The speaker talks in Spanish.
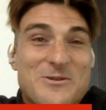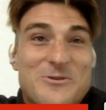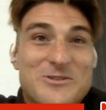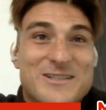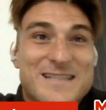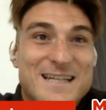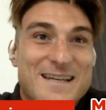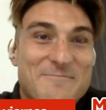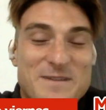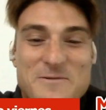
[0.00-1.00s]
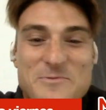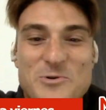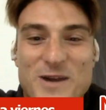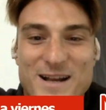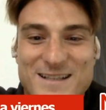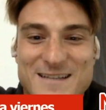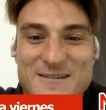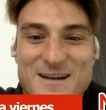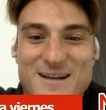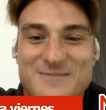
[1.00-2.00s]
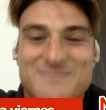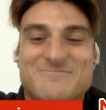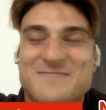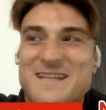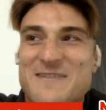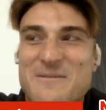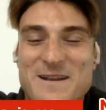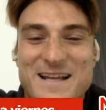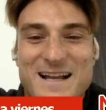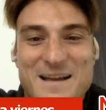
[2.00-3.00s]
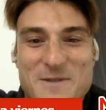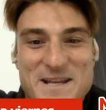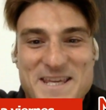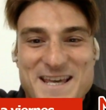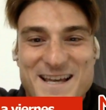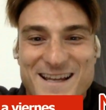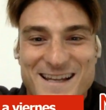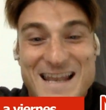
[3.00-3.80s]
pero bueno, es que vi a mi mujer estaba, tenía una americana amarilla que